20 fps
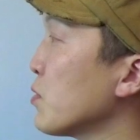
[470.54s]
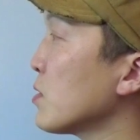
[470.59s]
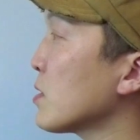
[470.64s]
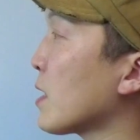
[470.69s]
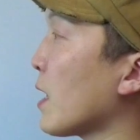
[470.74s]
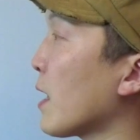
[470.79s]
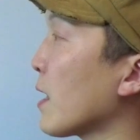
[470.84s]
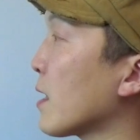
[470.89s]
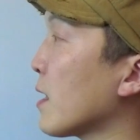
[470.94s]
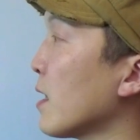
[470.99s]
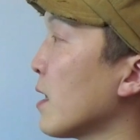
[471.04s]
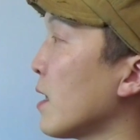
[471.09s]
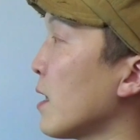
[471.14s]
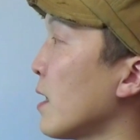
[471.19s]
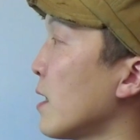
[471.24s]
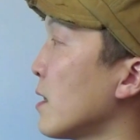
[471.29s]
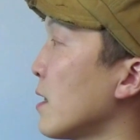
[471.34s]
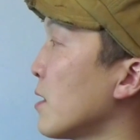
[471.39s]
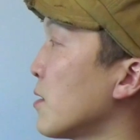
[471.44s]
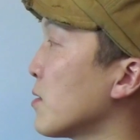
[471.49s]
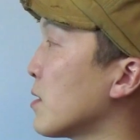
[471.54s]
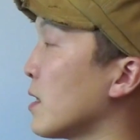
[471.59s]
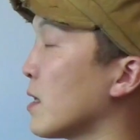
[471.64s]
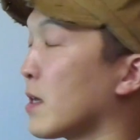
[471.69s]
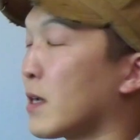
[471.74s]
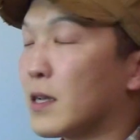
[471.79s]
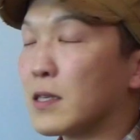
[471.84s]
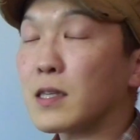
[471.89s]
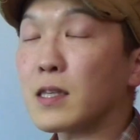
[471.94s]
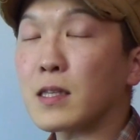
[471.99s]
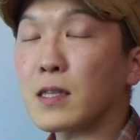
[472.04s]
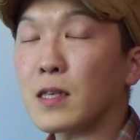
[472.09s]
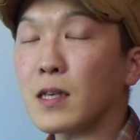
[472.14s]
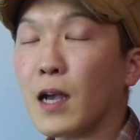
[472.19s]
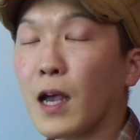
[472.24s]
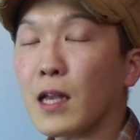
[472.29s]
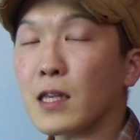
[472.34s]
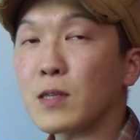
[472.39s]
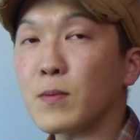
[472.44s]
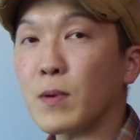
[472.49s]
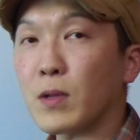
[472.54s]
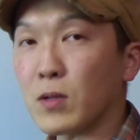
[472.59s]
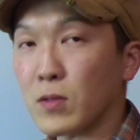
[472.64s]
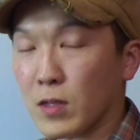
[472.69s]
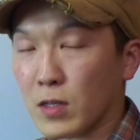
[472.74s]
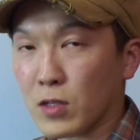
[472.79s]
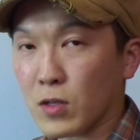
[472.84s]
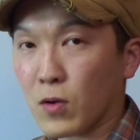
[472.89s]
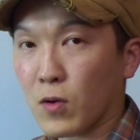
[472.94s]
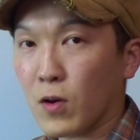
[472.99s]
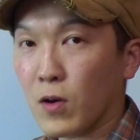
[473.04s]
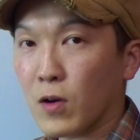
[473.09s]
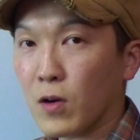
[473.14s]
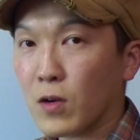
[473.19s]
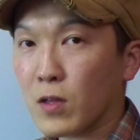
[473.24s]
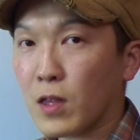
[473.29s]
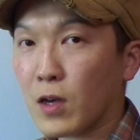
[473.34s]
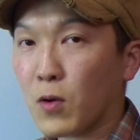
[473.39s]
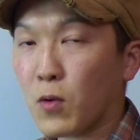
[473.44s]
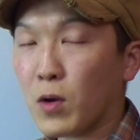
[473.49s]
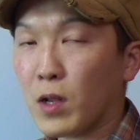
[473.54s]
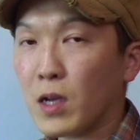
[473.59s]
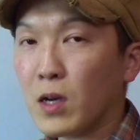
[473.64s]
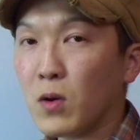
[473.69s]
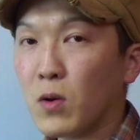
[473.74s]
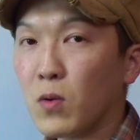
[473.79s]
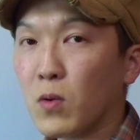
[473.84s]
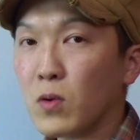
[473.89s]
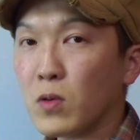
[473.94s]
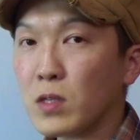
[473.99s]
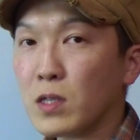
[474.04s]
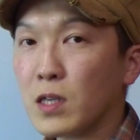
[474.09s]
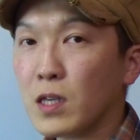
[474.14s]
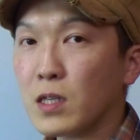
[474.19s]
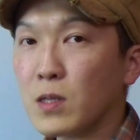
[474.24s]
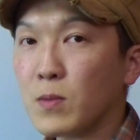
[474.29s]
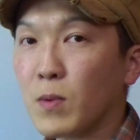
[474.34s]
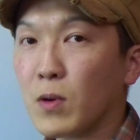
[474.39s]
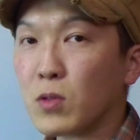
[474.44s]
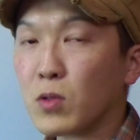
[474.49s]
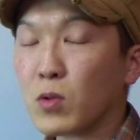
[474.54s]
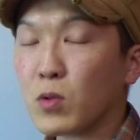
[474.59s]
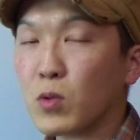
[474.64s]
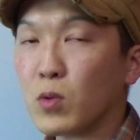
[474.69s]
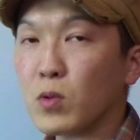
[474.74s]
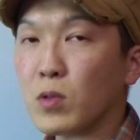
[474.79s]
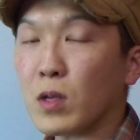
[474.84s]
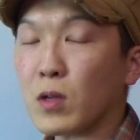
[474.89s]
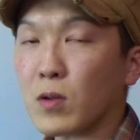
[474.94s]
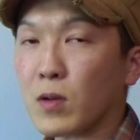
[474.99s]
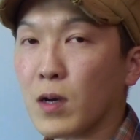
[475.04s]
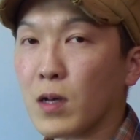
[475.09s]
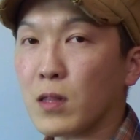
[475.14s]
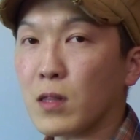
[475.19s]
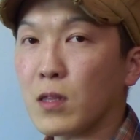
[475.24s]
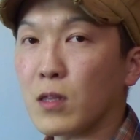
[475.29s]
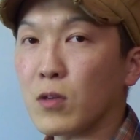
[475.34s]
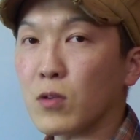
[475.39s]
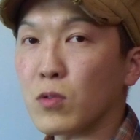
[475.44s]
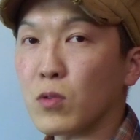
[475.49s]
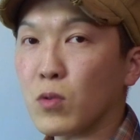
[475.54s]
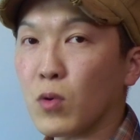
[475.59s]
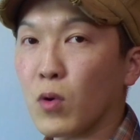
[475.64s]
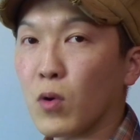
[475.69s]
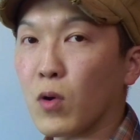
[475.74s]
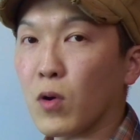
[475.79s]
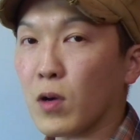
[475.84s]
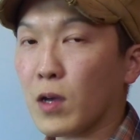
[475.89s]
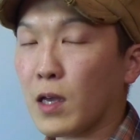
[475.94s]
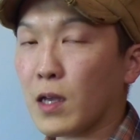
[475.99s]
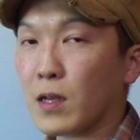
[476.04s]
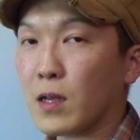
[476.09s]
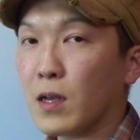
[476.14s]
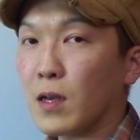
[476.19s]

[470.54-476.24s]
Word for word: 分解からエネルギー化し始めるんですよ。でこれをしてしまうとどうなるかっていうと、